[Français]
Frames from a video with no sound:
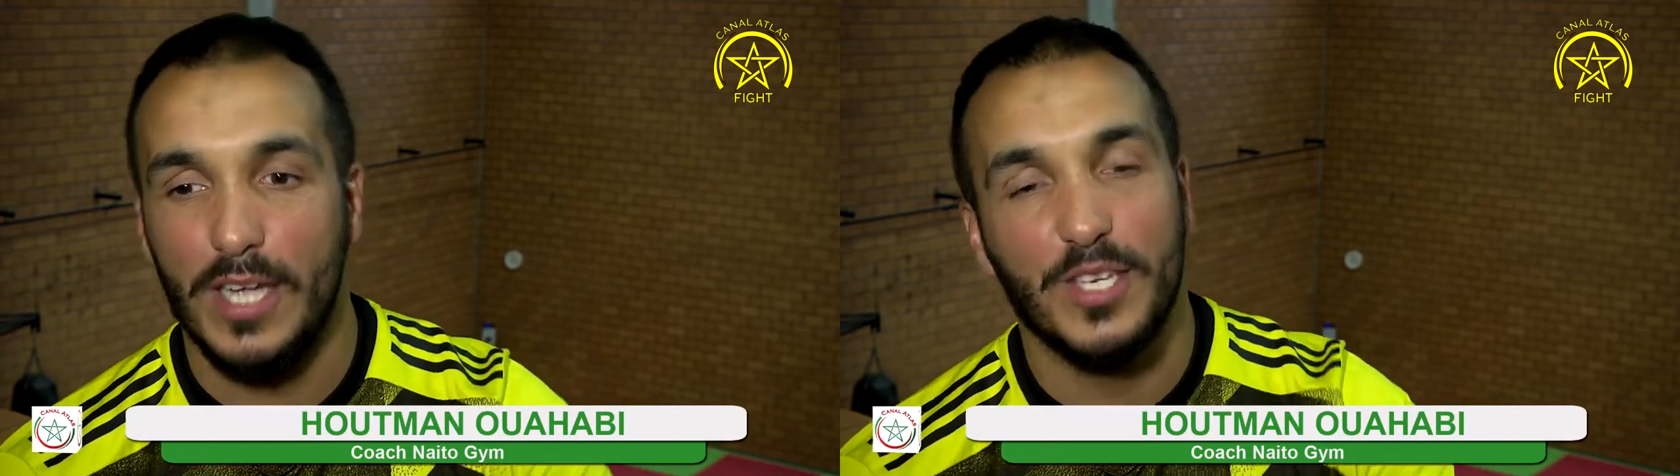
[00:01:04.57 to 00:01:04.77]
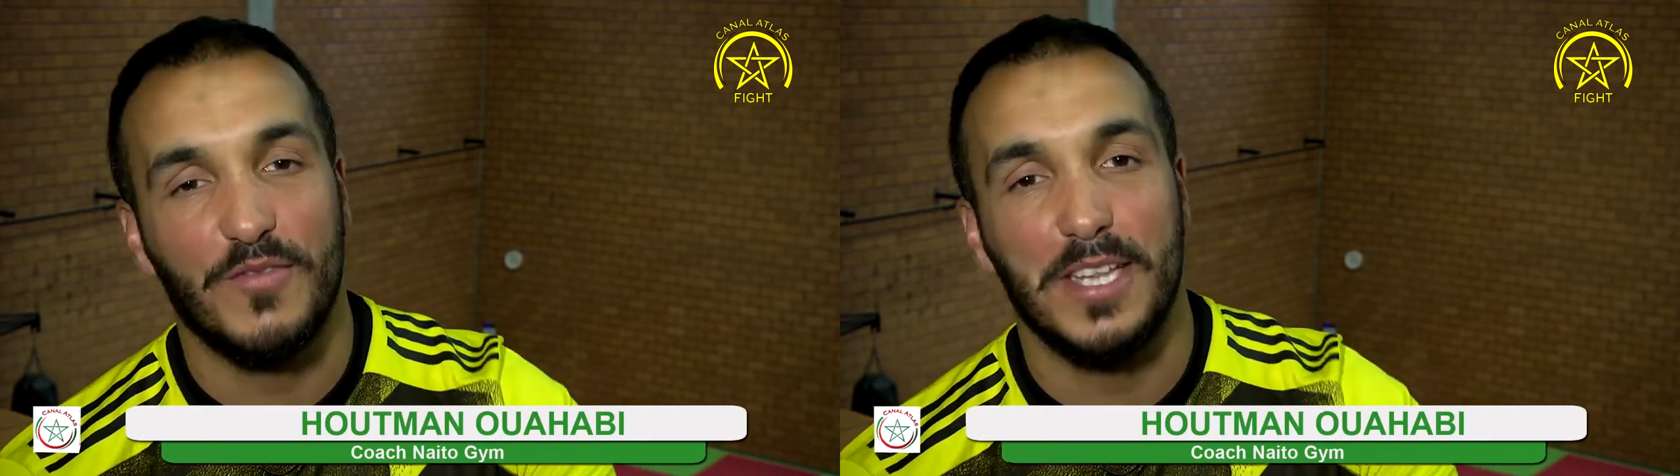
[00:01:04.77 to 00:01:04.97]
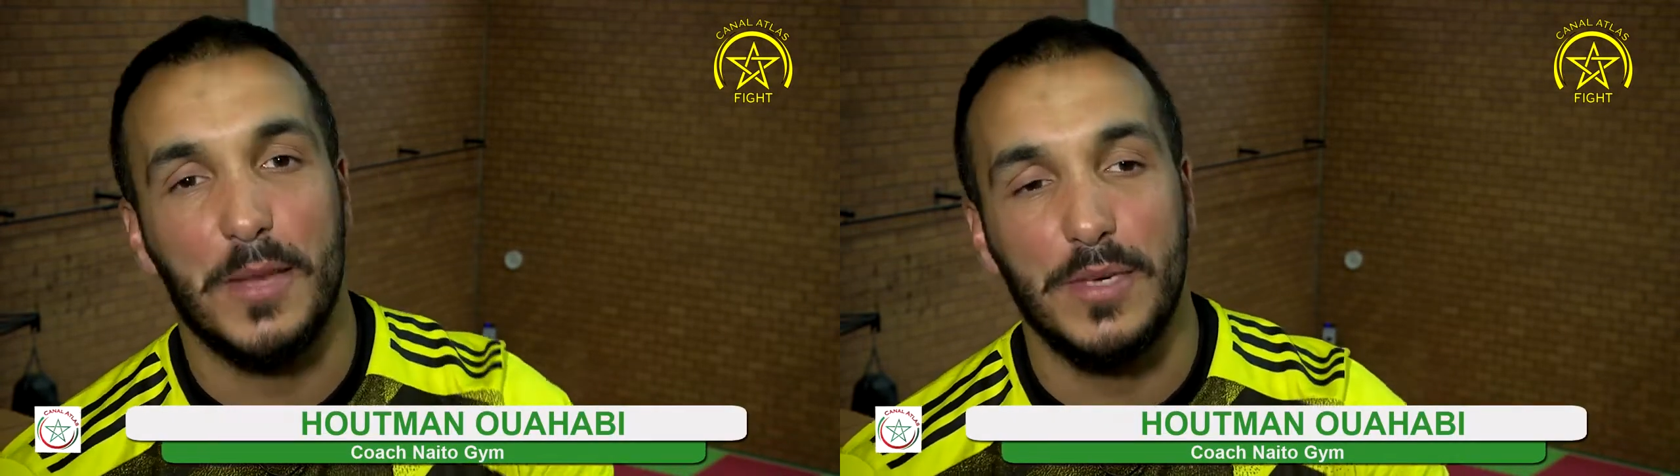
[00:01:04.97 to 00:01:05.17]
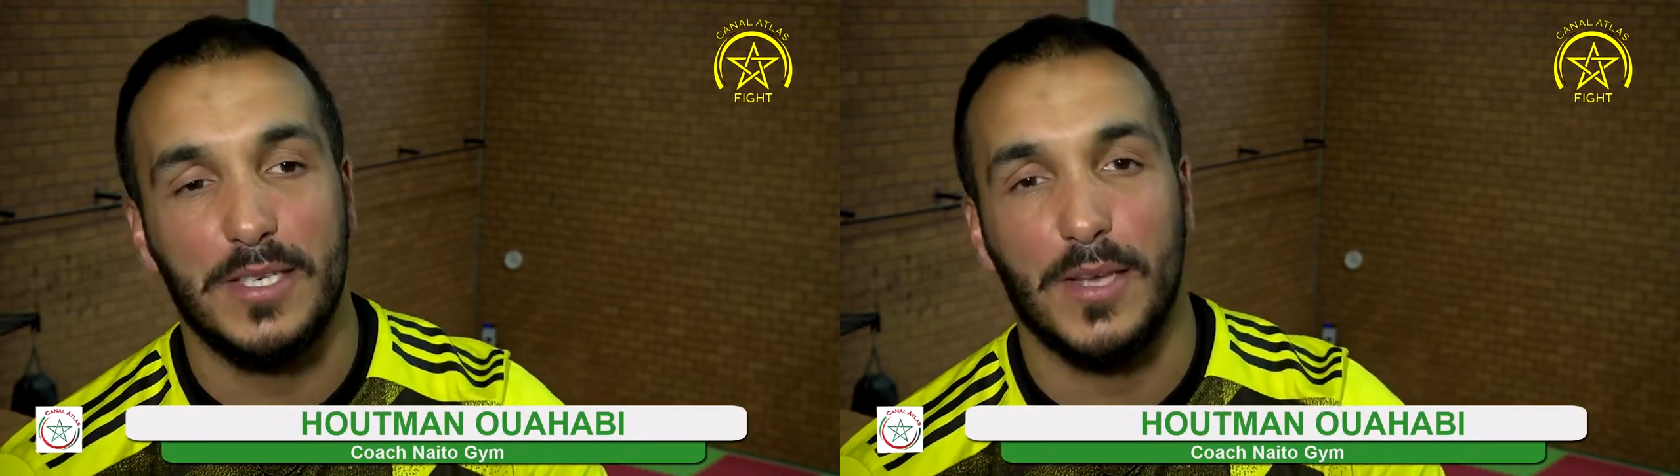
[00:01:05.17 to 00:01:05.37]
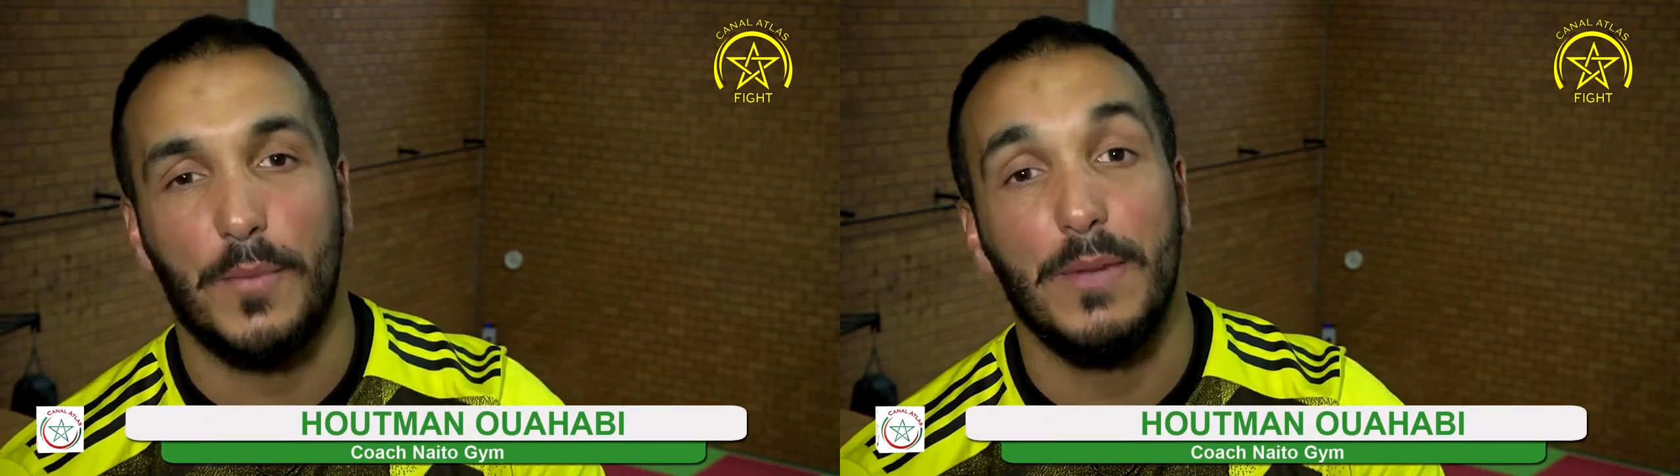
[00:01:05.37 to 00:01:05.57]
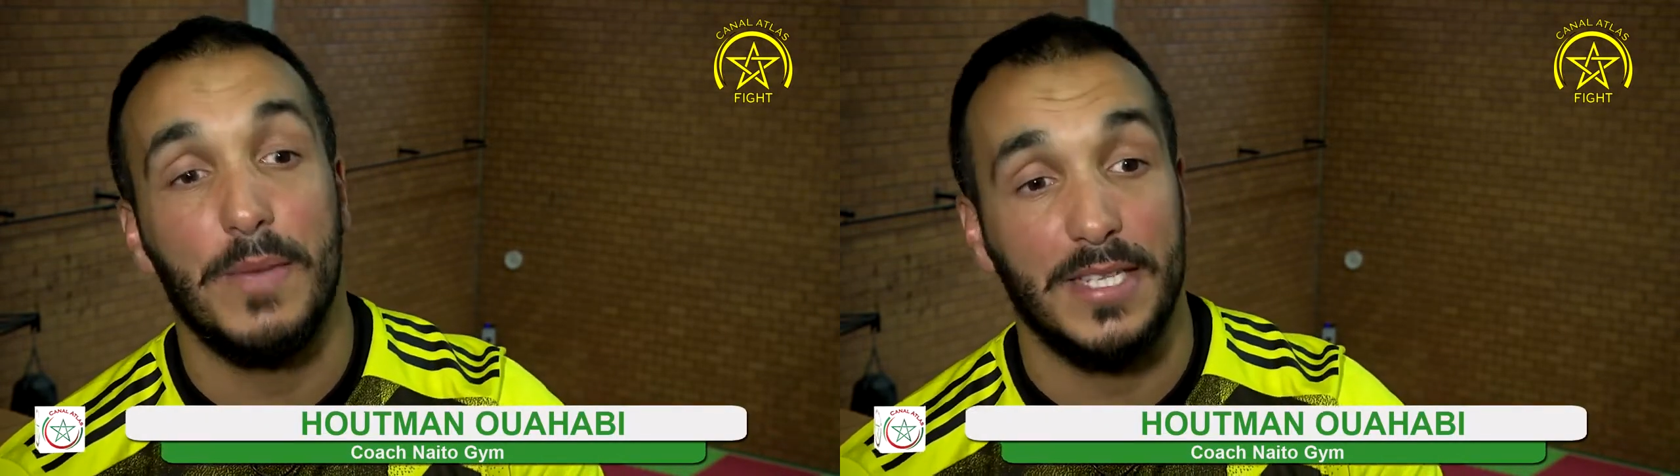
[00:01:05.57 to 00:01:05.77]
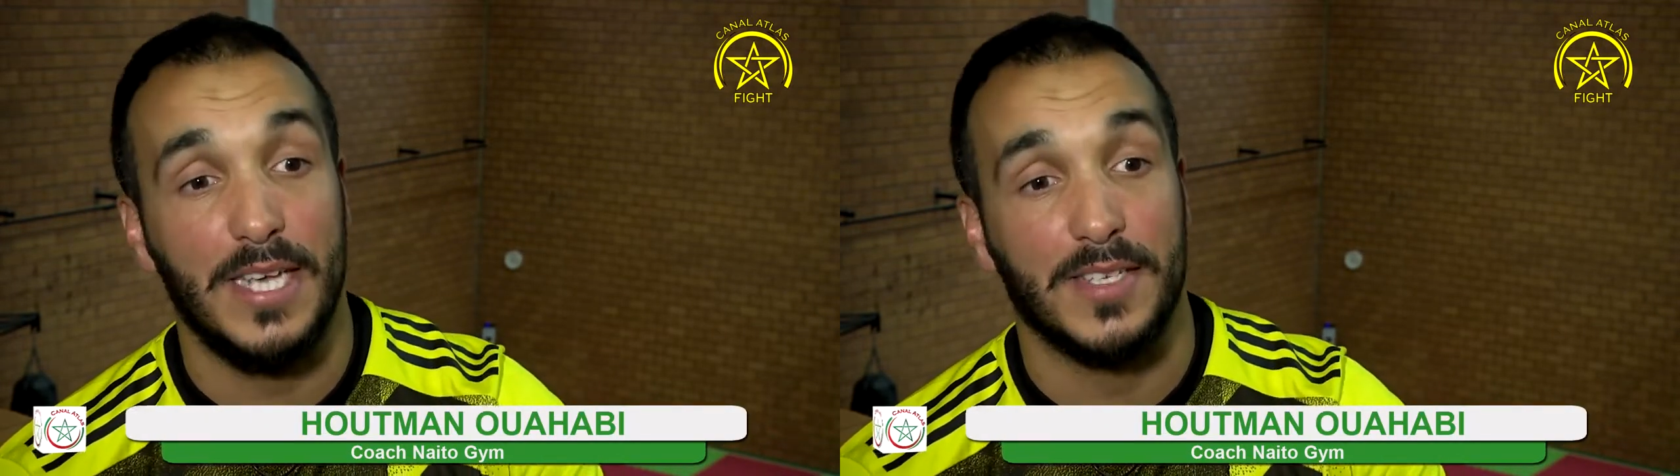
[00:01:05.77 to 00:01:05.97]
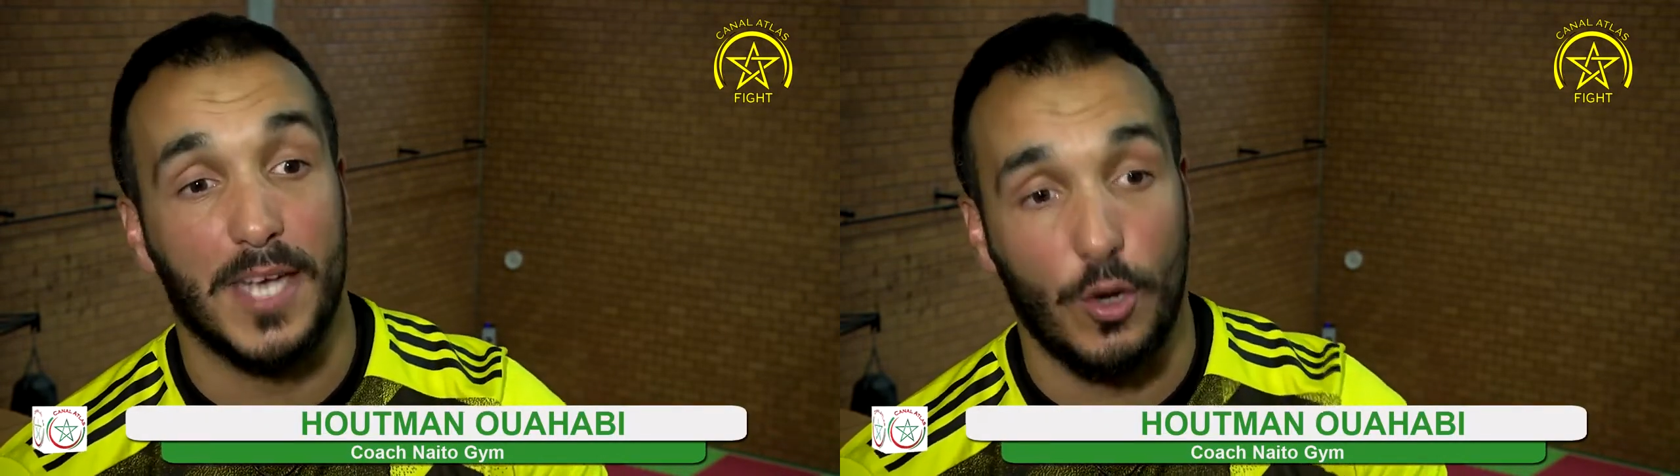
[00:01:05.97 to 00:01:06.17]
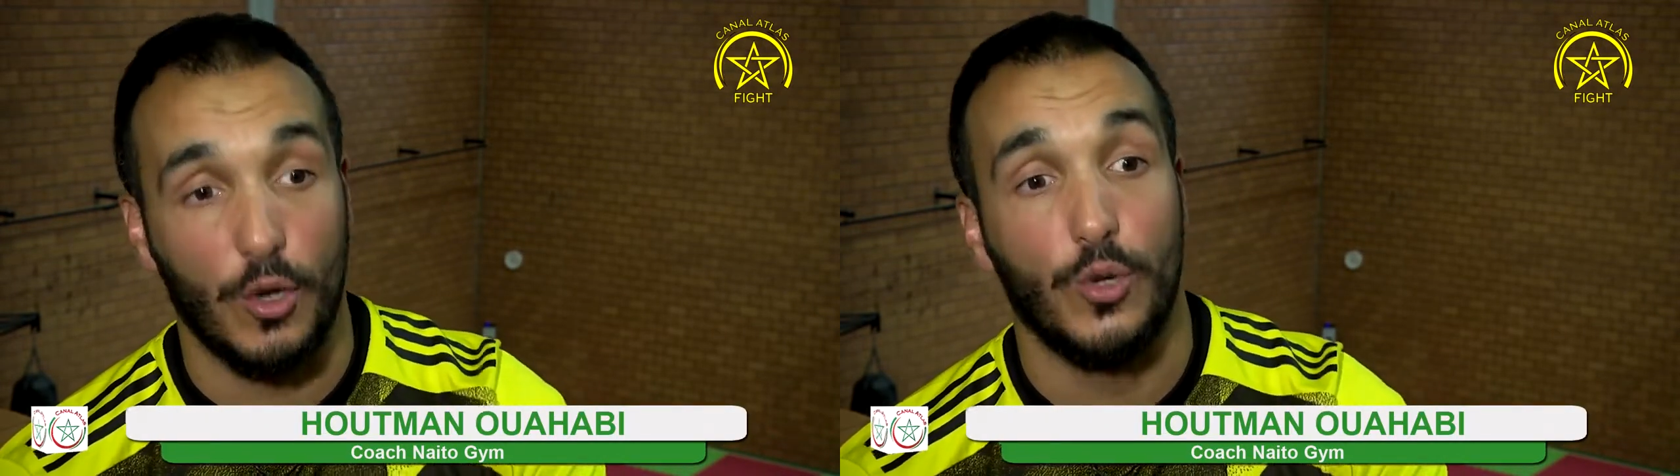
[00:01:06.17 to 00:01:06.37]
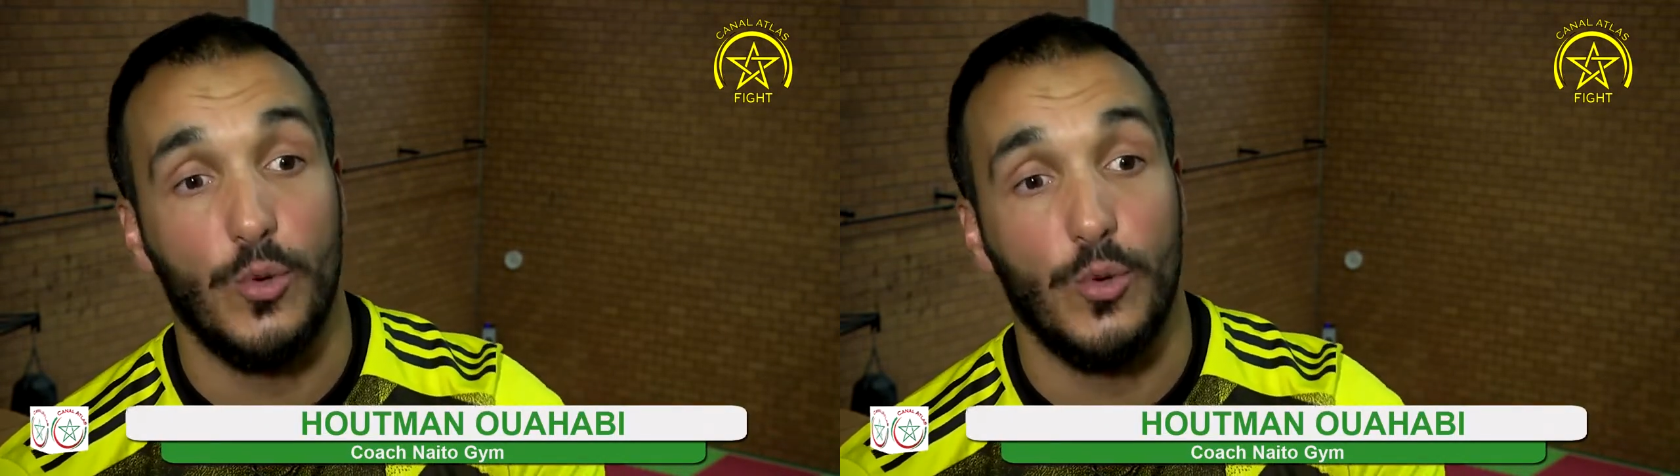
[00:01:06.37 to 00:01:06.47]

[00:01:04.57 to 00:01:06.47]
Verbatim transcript: et j'avais un ami qui s'appelle Mehdi Azarkan,